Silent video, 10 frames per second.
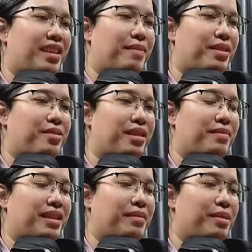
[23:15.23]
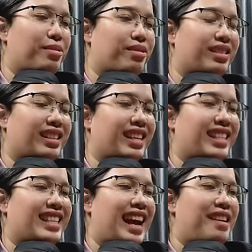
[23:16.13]
รณ์นี้มาอยู่ในมือมิวรู้สึก
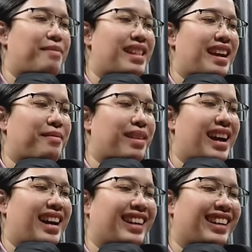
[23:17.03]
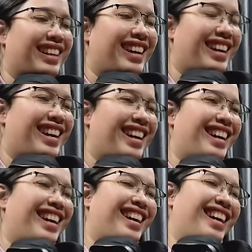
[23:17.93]
ดีใจเป็นอย่างมาก
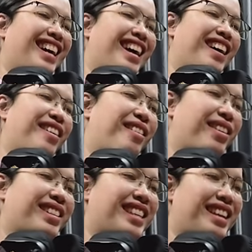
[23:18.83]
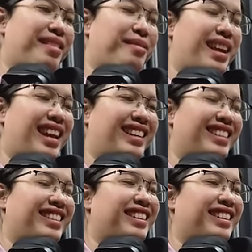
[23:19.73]
โอ้ชีวิต